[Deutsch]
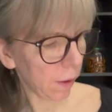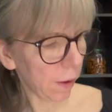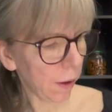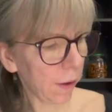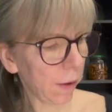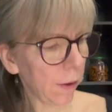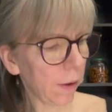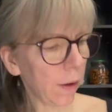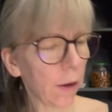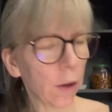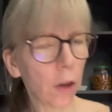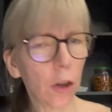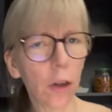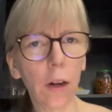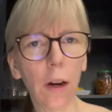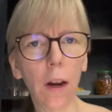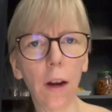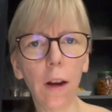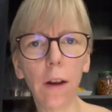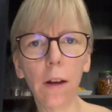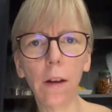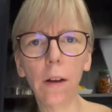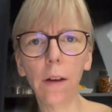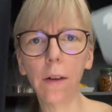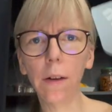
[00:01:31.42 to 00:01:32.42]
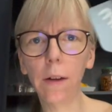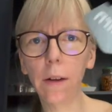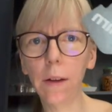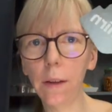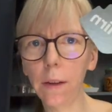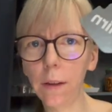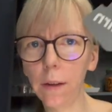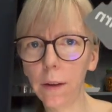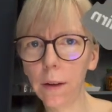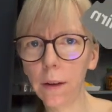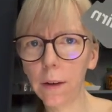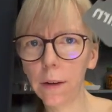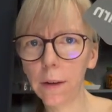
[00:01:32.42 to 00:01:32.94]
an der Stelle, ne,
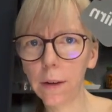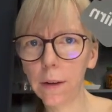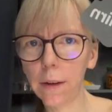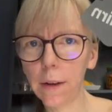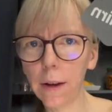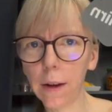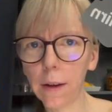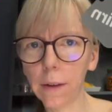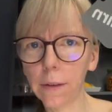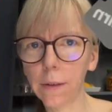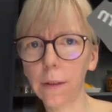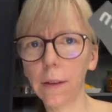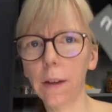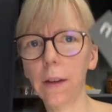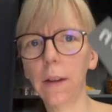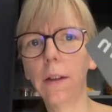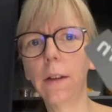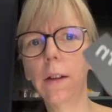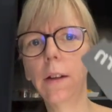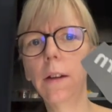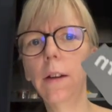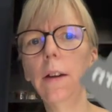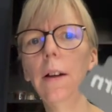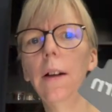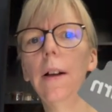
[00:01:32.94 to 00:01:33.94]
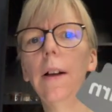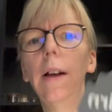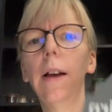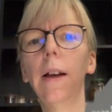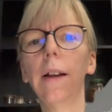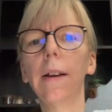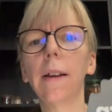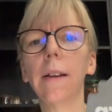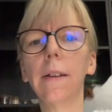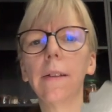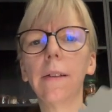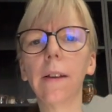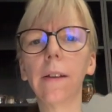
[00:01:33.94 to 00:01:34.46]
das Gehirn,
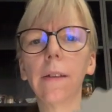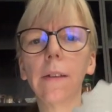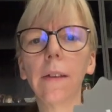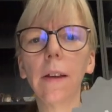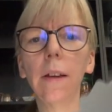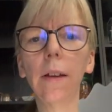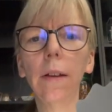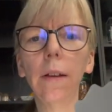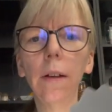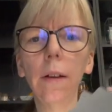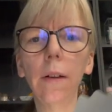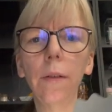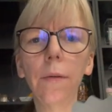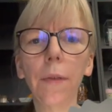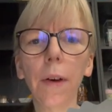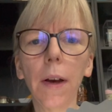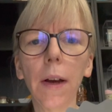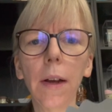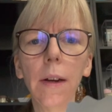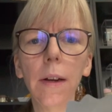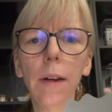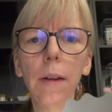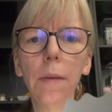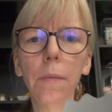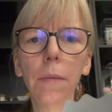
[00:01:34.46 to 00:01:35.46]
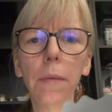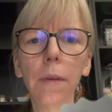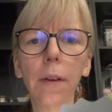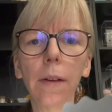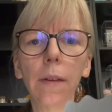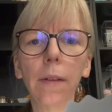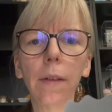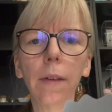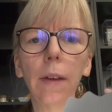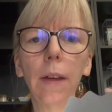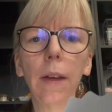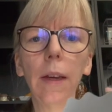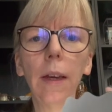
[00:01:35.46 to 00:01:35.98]
dass das Gehirn wahrnimmt, dass
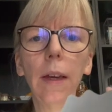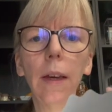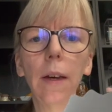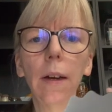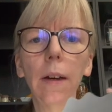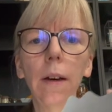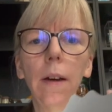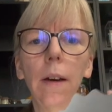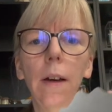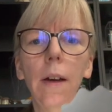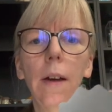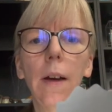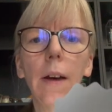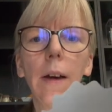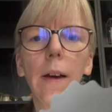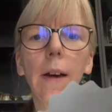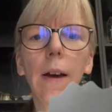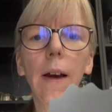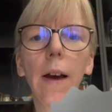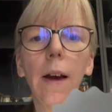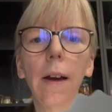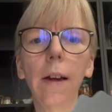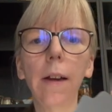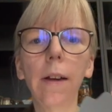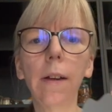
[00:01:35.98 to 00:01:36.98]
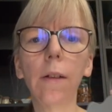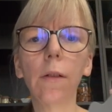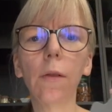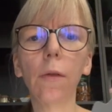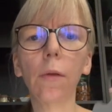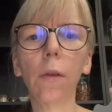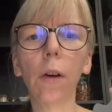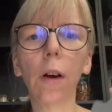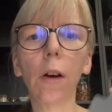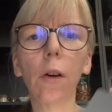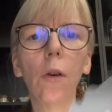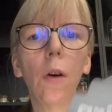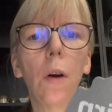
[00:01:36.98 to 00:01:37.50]
hier kein
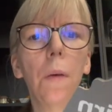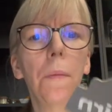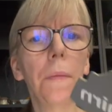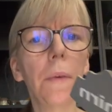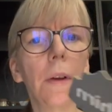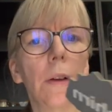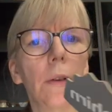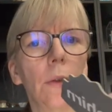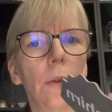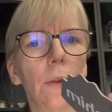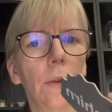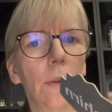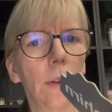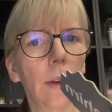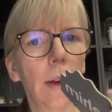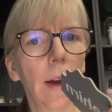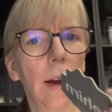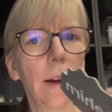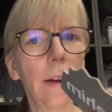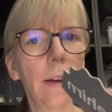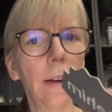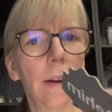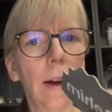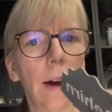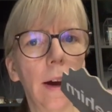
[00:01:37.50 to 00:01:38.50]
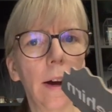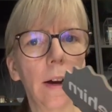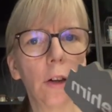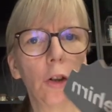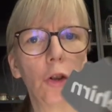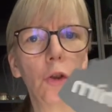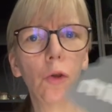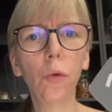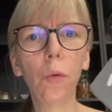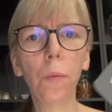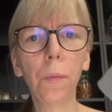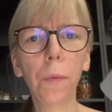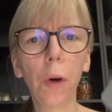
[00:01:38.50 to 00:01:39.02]
Zucker kommt, also dass kein
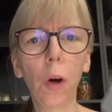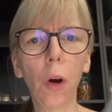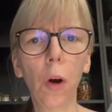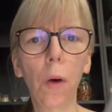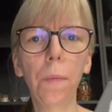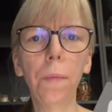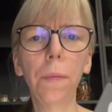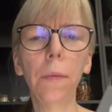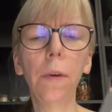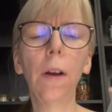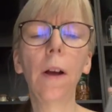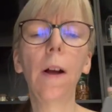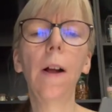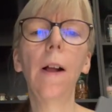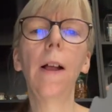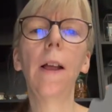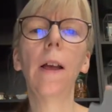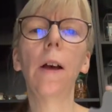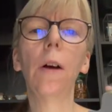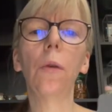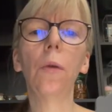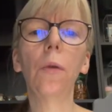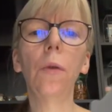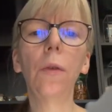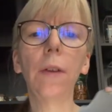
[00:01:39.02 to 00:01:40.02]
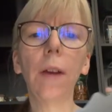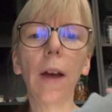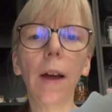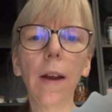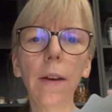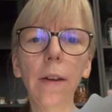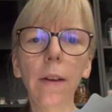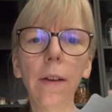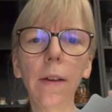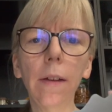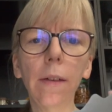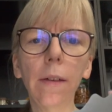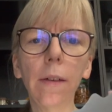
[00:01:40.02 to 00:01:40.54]
Nachschub kommt. Und
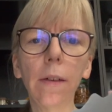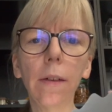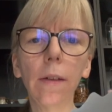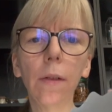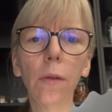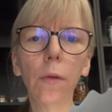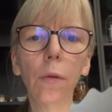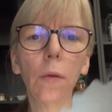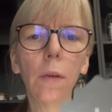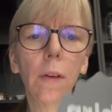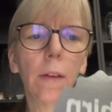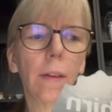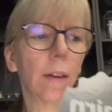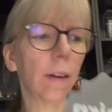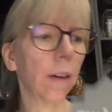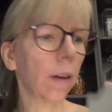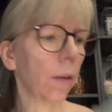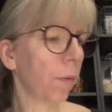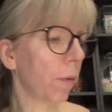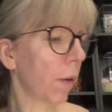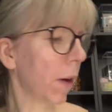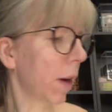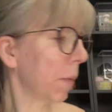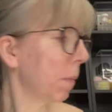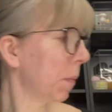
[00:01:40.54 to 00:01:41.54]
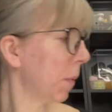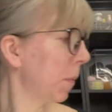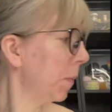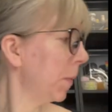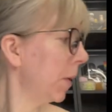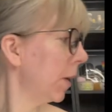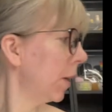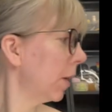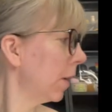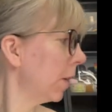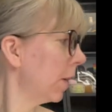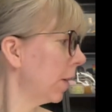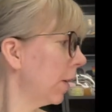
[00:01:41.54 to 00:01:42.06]
dann ist es so, das hat ihr vielleicht bei
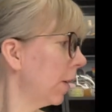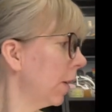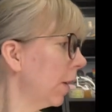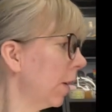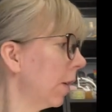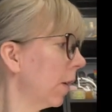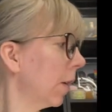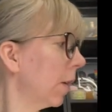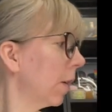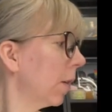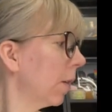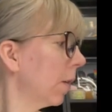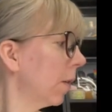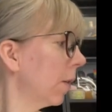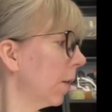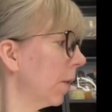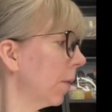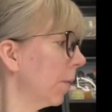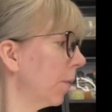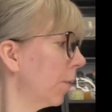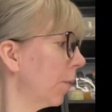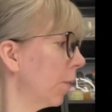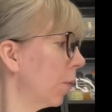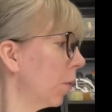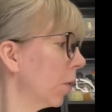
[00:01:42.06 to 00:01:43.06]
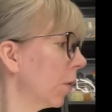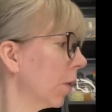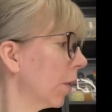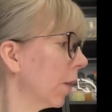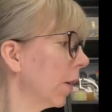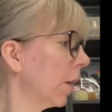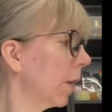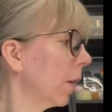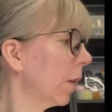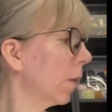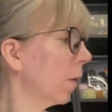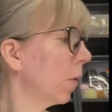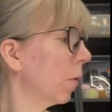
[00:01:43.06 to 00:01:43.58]
mir, die die ähm,
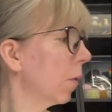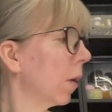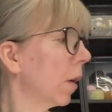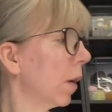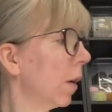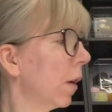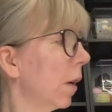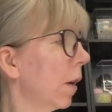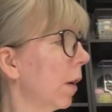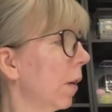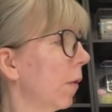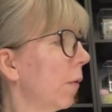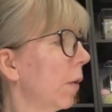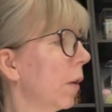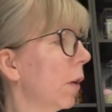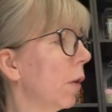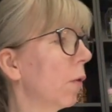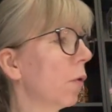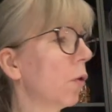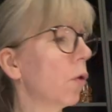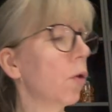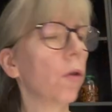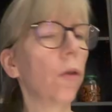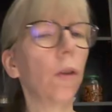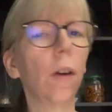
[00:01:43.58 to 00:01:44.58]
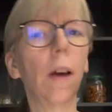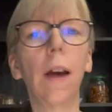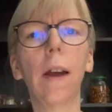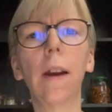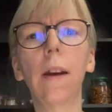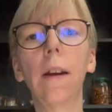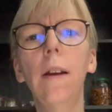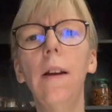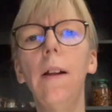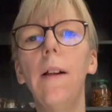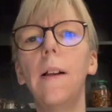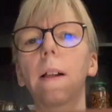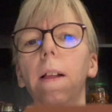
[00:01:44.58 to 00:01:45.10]
Vorträge oder die Videos schon
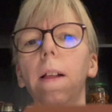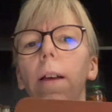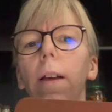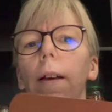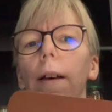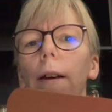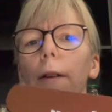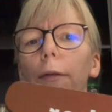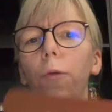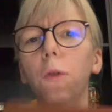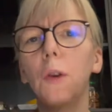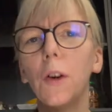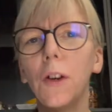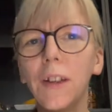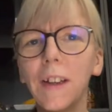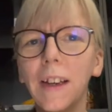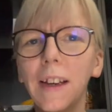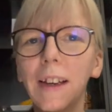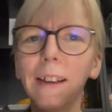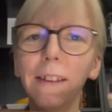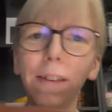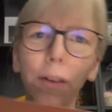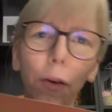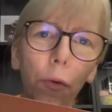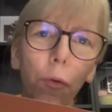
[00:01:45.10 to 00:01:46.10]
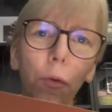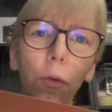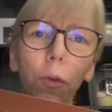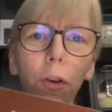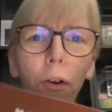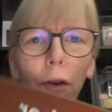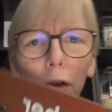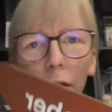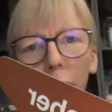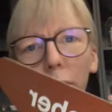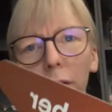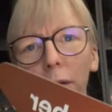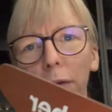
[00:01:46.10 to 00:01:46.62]
kennen, Vorträge ist auch gut, ne?
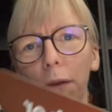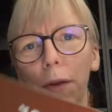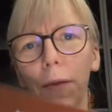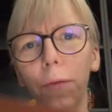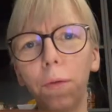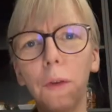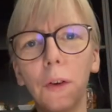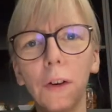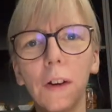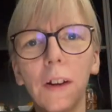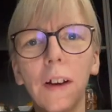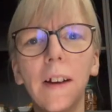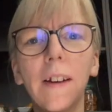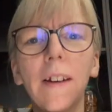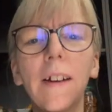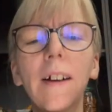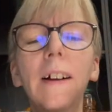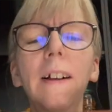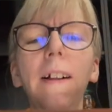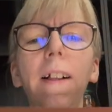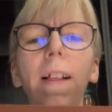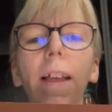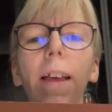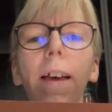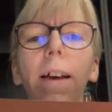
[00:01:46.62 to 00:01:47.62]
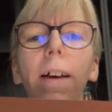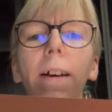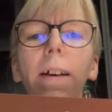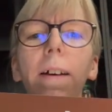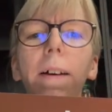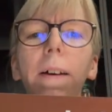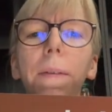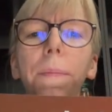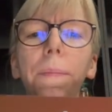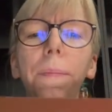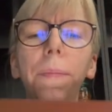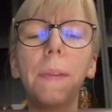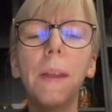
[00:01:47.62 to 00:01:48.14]
ist ja wie ein Vortrag, ne?
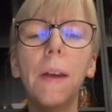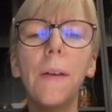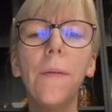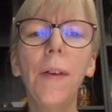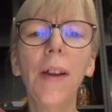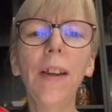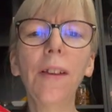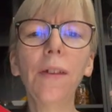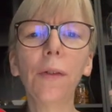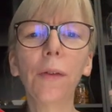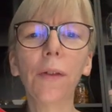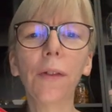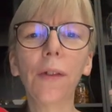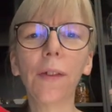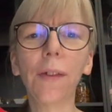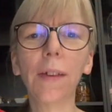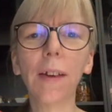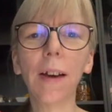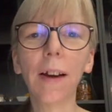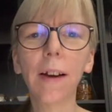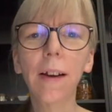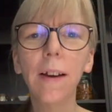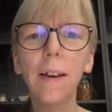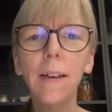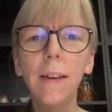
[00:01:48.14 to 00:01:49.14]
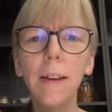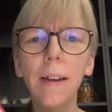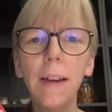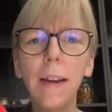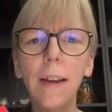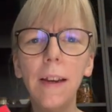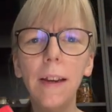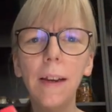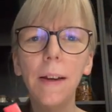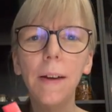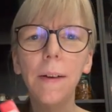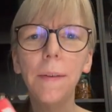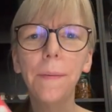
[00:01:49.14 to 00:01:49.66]
Ähm, wenn sozusagen
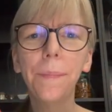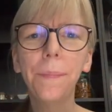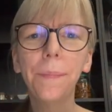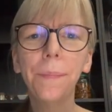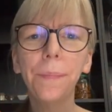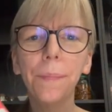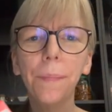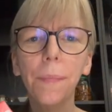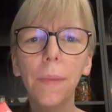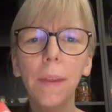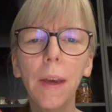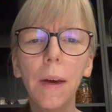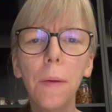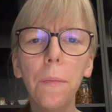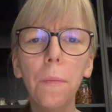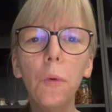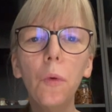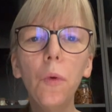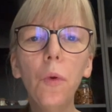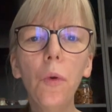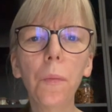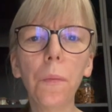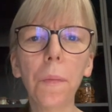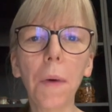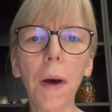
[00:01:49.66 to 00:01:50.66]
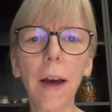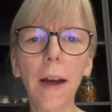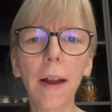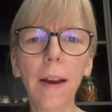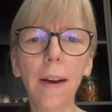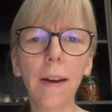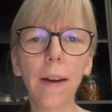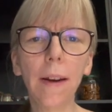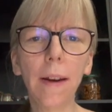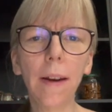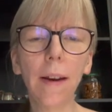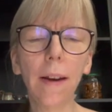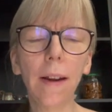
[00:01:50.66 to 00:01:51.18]
die
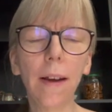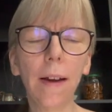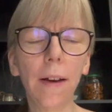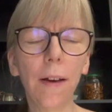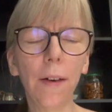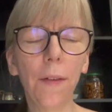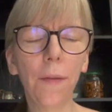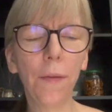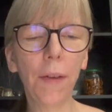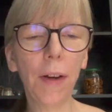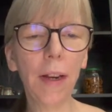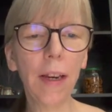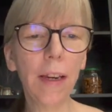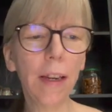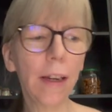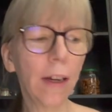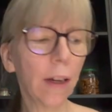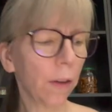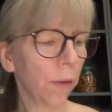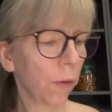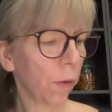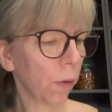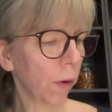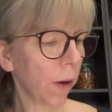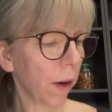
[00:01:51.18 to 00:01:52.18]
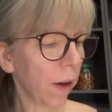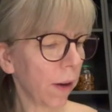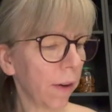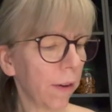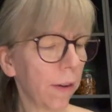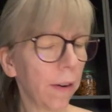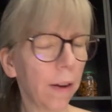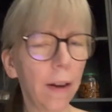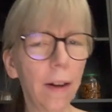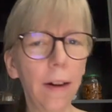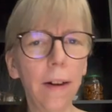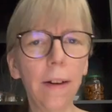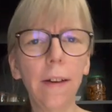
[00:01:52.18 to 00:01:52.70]
Blutbahn weniger Zucker
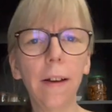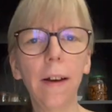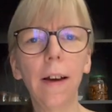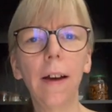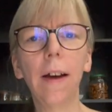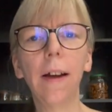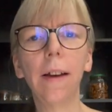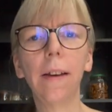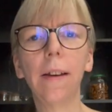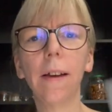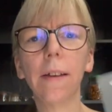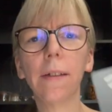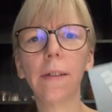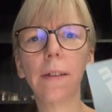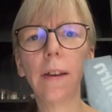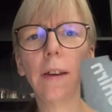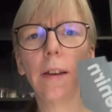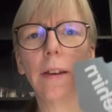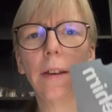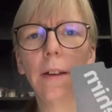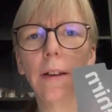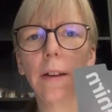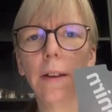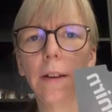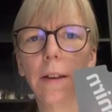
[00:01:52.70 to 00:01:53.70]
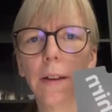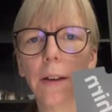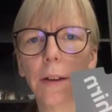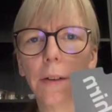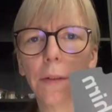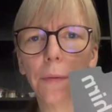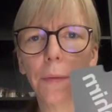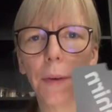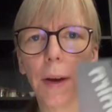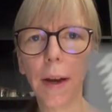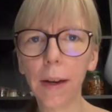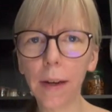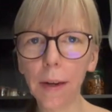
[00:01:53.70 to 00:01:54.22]
enthält, das Gehirn das
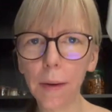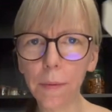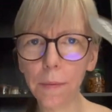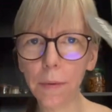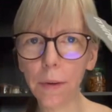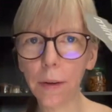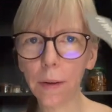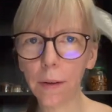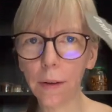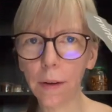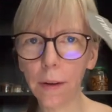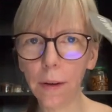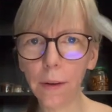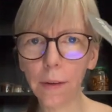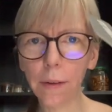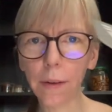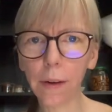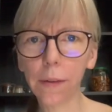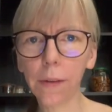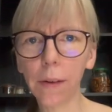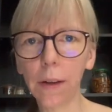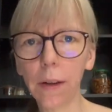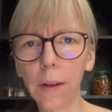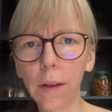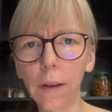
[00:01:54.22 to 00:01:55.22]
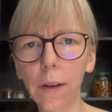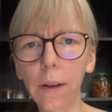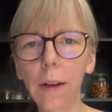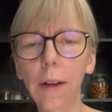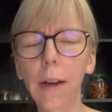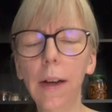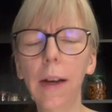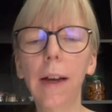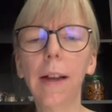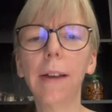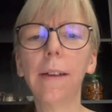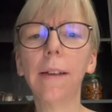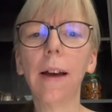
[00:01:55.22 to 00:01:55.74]
wahrnimmt, ne, das Gehirn,
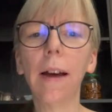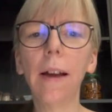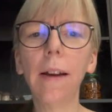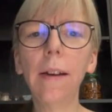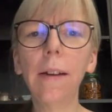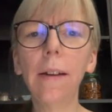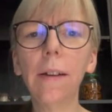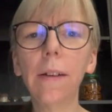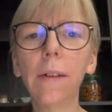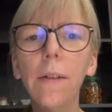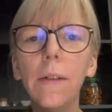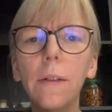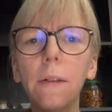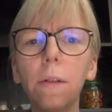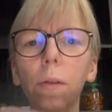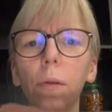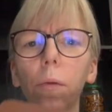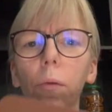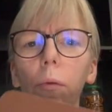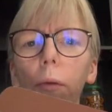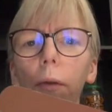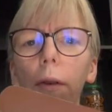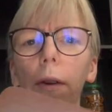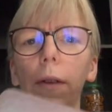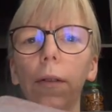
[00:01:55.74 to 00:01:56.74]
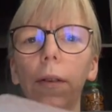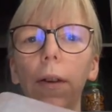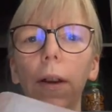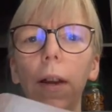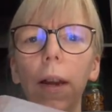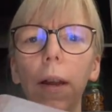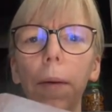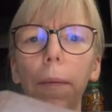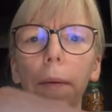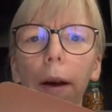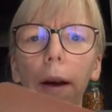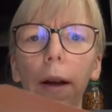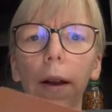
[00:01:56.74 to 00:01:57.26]
dann ist es so, dass die
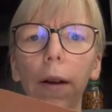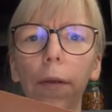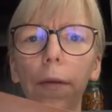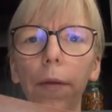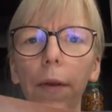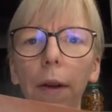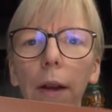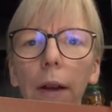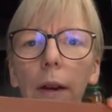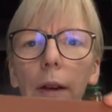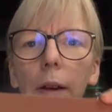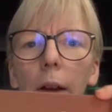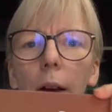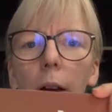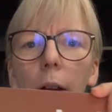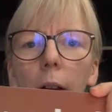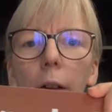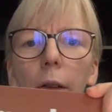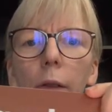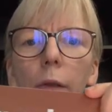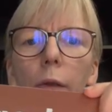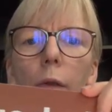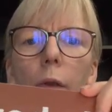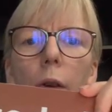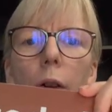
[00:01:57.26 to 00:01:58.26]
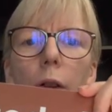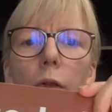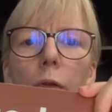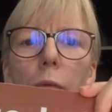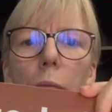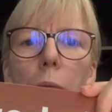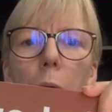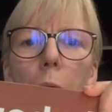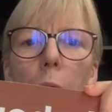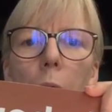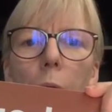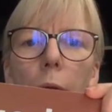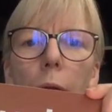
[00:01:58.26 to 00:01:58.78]
Leber anfängt, Zucker zu
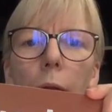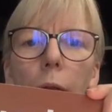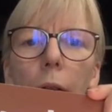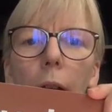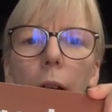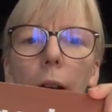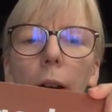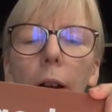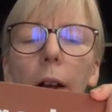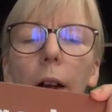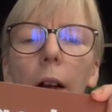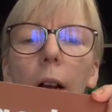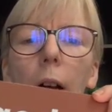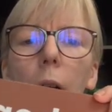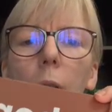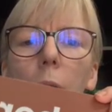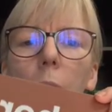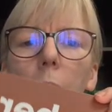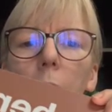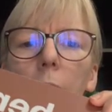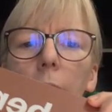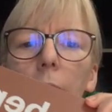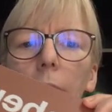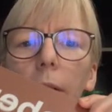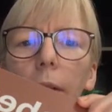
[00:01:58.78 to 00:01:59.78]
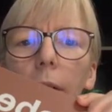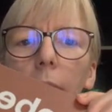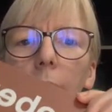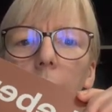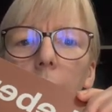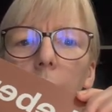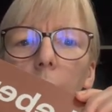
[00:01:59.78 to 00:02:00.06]
produzieren. Und dieser